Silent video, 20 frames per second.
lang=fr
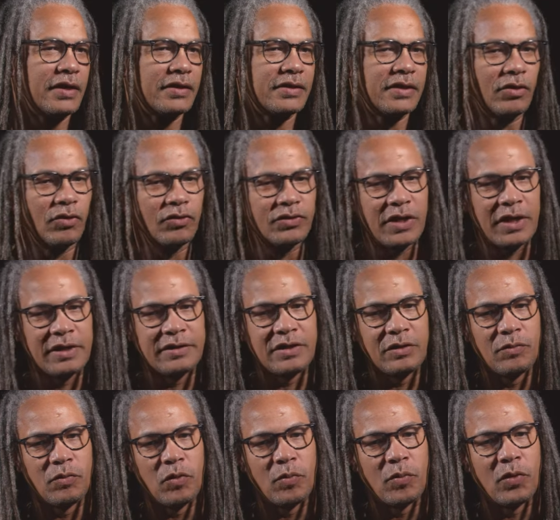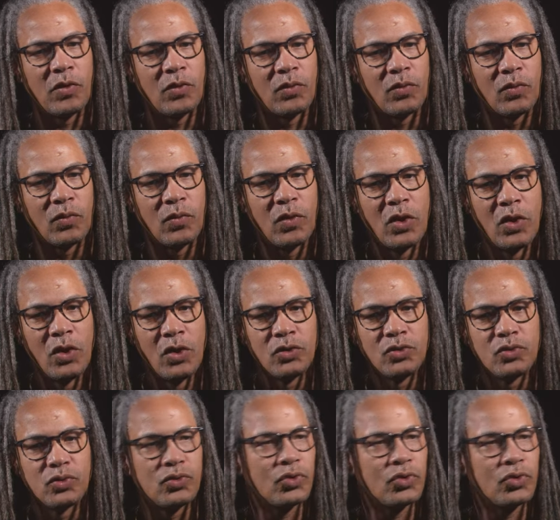ça a été le moment où tout